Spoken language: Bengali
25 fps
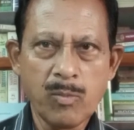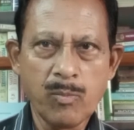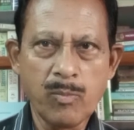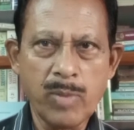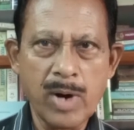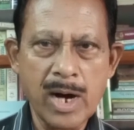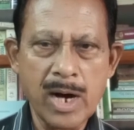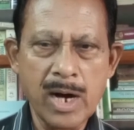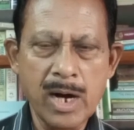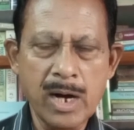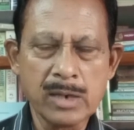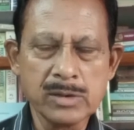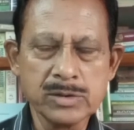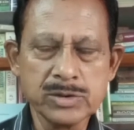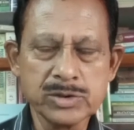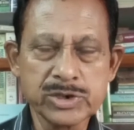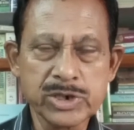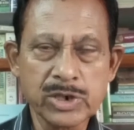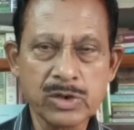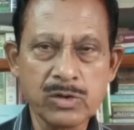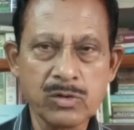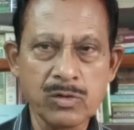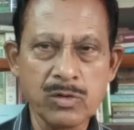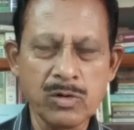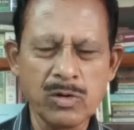বা যে
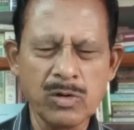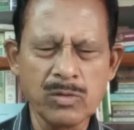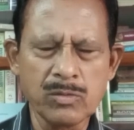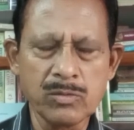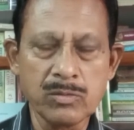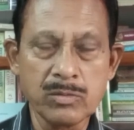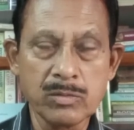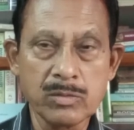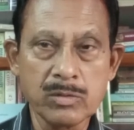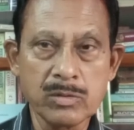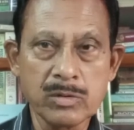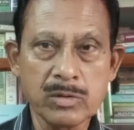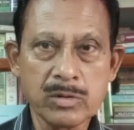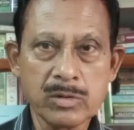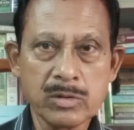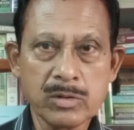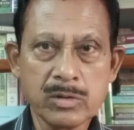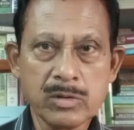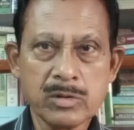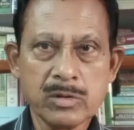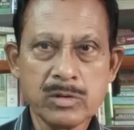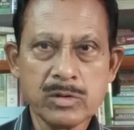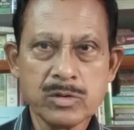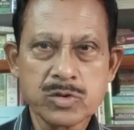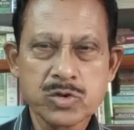কোনো
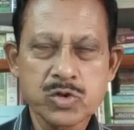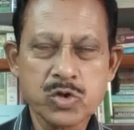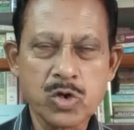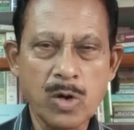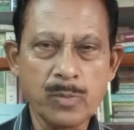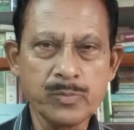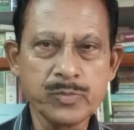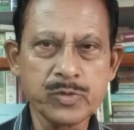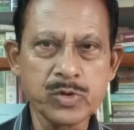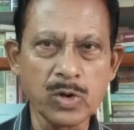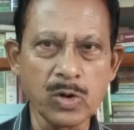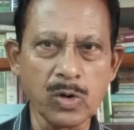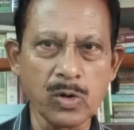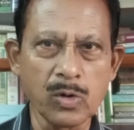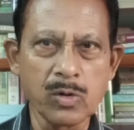শব্দ